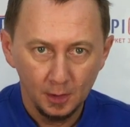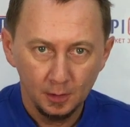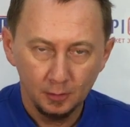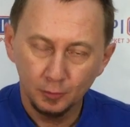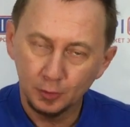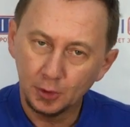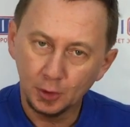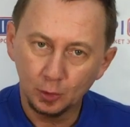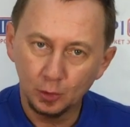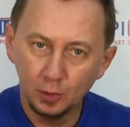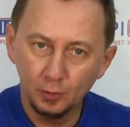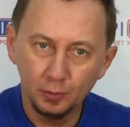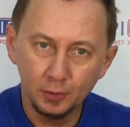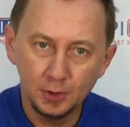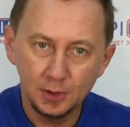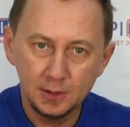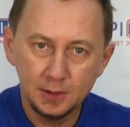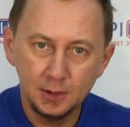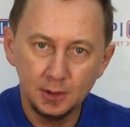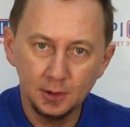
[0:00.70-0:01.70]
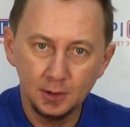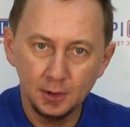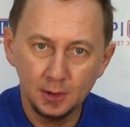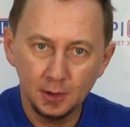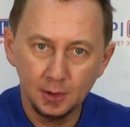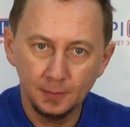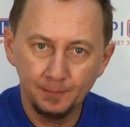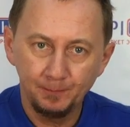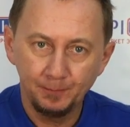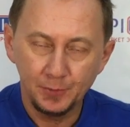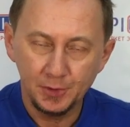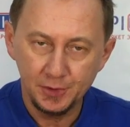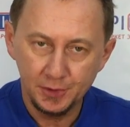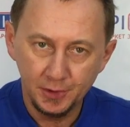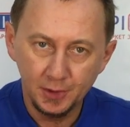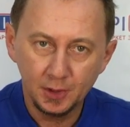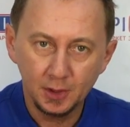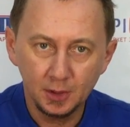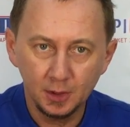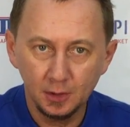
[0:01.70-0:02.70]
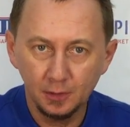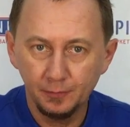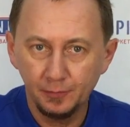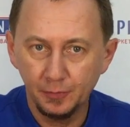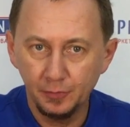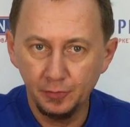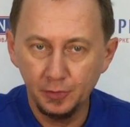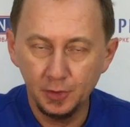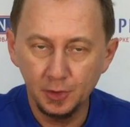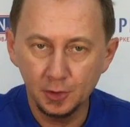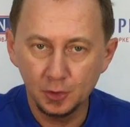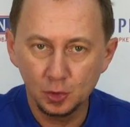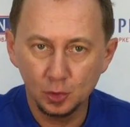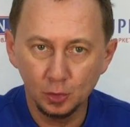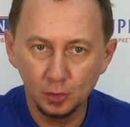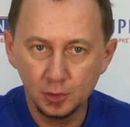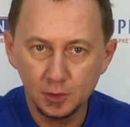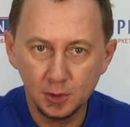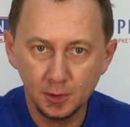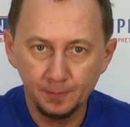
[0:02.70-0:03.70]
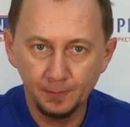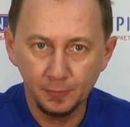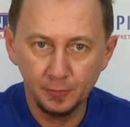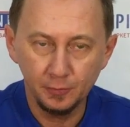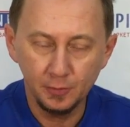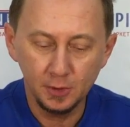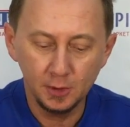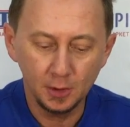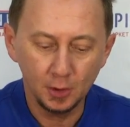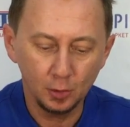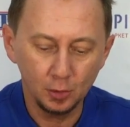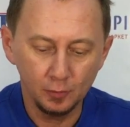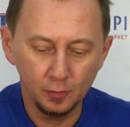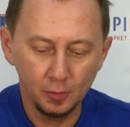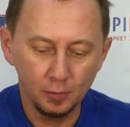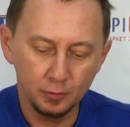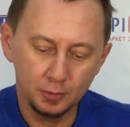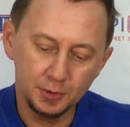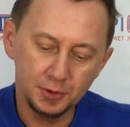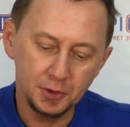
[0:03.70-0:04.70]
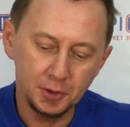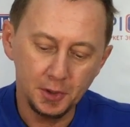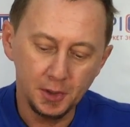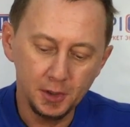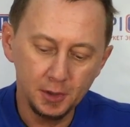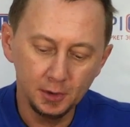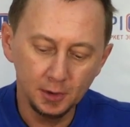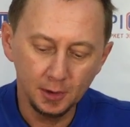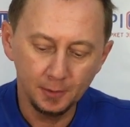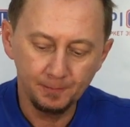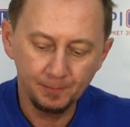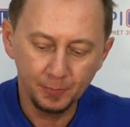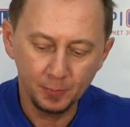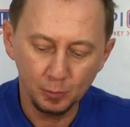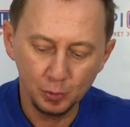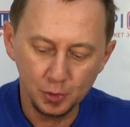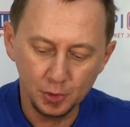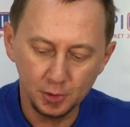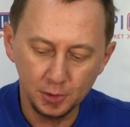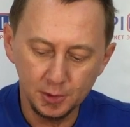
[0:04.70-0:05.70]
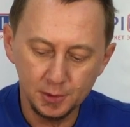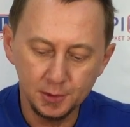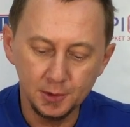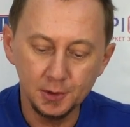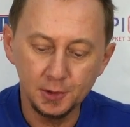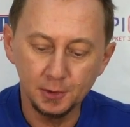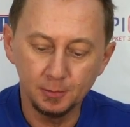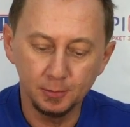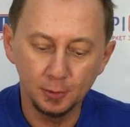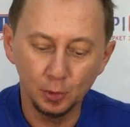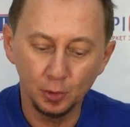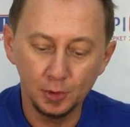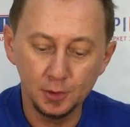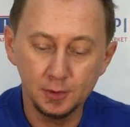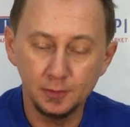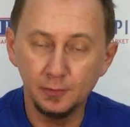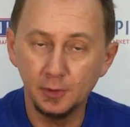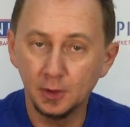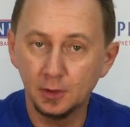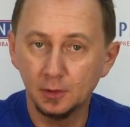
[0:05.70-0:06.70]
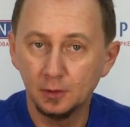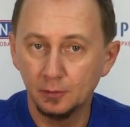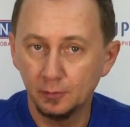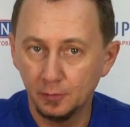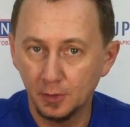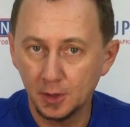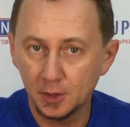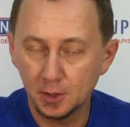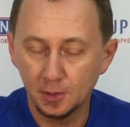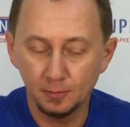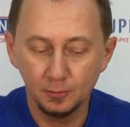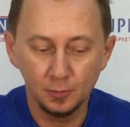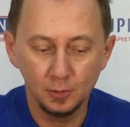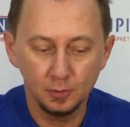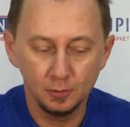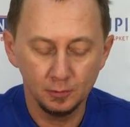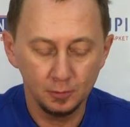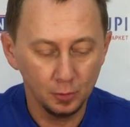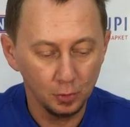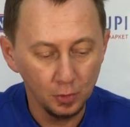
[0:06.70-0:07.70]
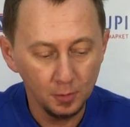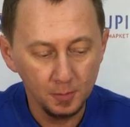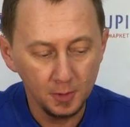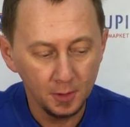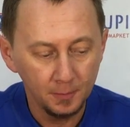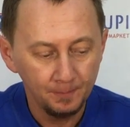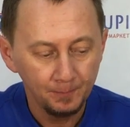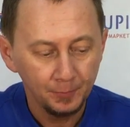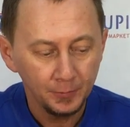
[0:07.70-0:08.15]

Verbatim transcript: Вот такое вот настенное зеркало в виде солнца, в виде такого вот ерила может нести тепло и свет в вашем доме.